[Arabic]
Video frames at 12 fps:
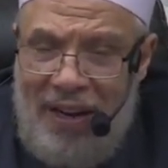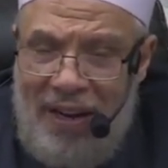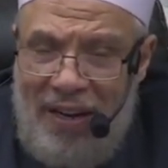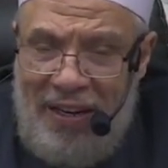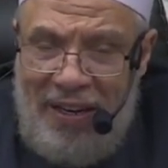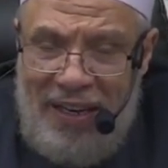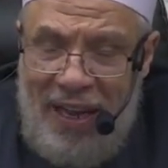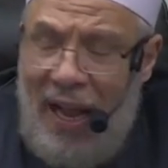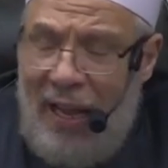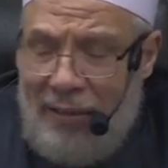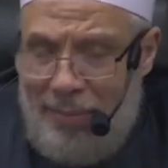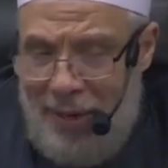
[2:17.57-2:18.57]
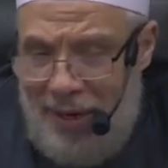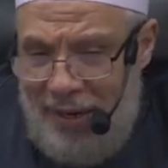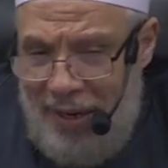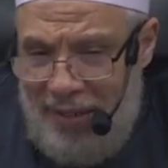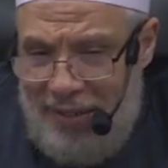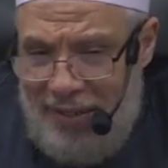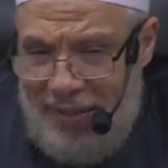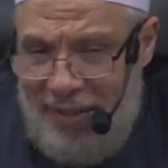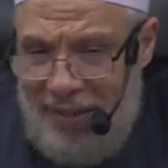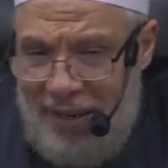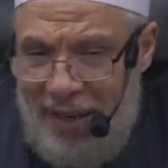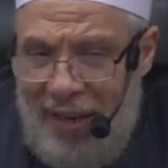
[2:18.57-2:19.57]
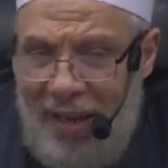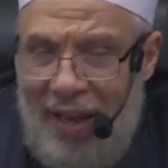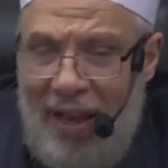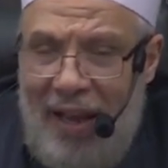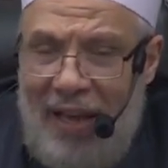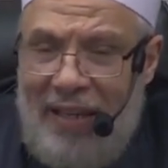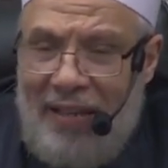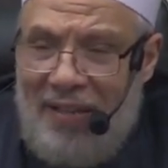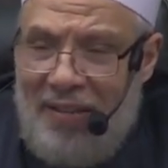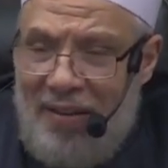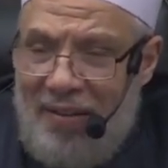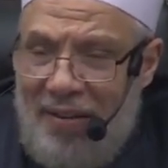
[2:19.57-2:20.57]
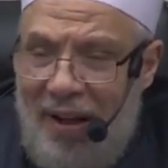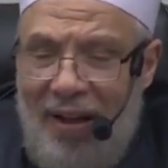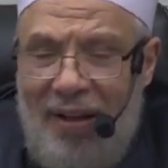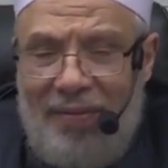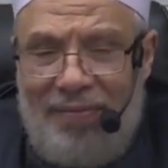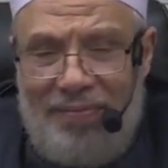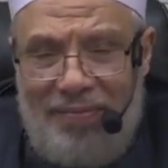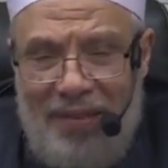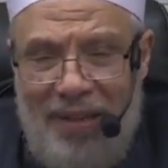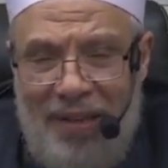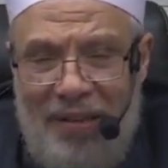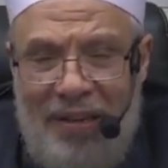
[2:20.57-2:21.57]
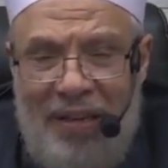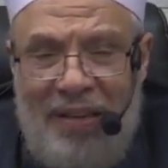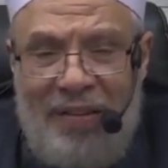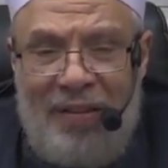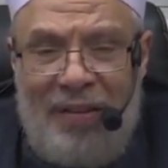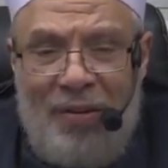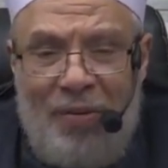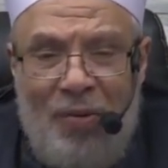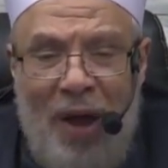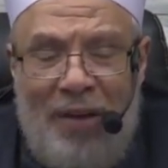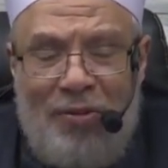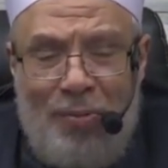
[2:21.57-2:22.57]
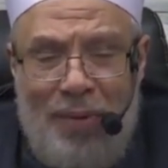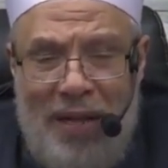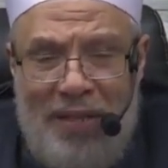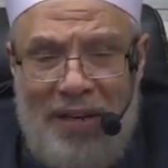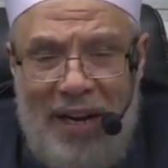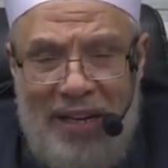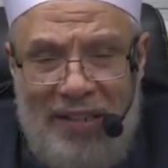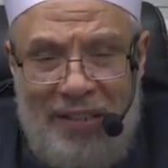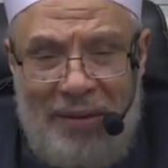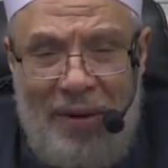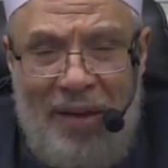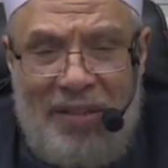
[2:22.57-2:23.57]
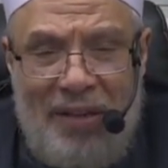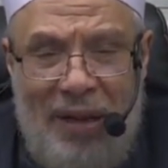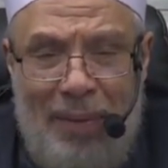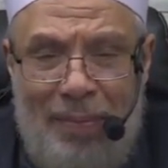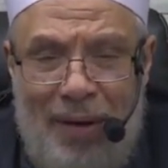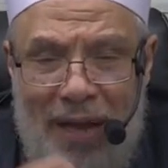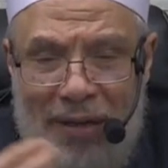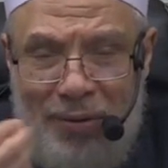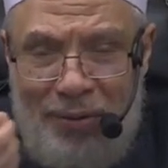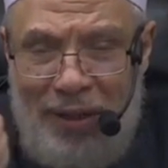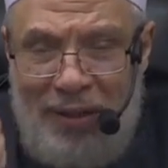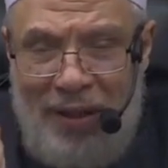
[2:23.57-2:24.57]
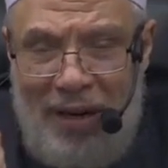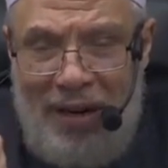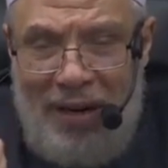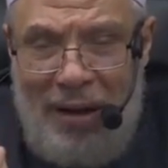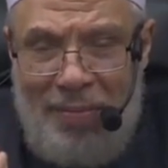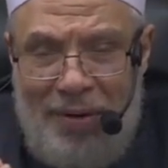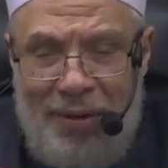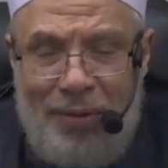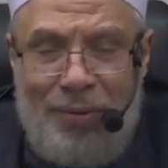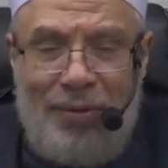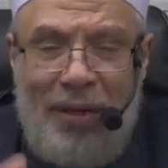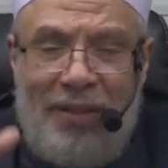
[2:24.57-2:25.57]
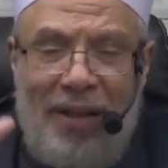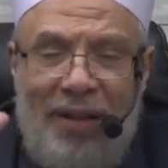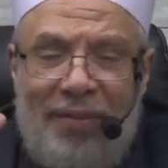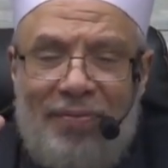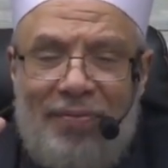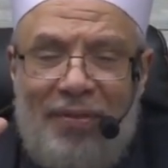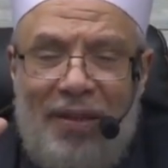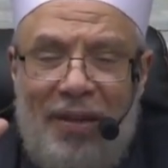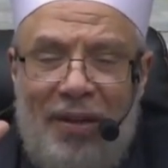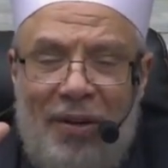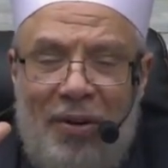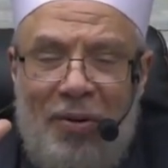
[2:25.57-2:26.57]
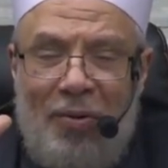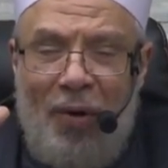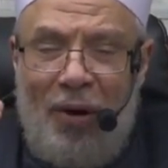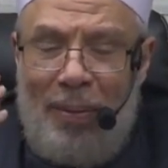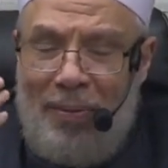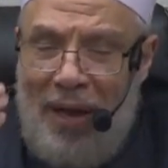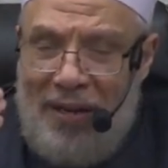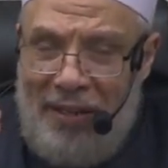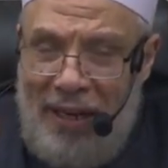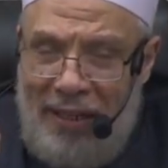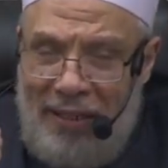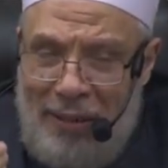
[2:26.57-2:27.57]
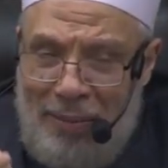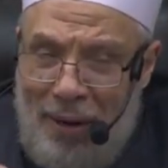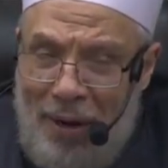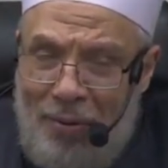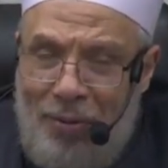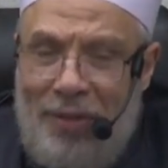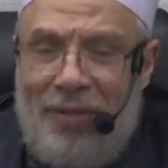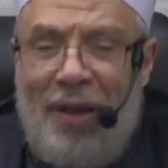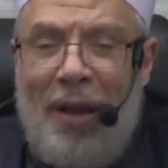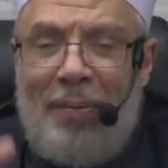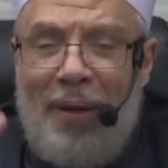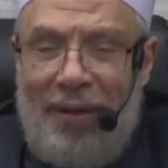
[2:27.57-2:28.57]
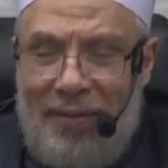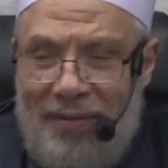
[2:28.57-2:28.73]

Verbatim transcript: لأحد من الناس أن يتسرع وأن يبادر إلى الزواج قبل أن يعد للأمر عدته وقبل أن يحسب له حسابه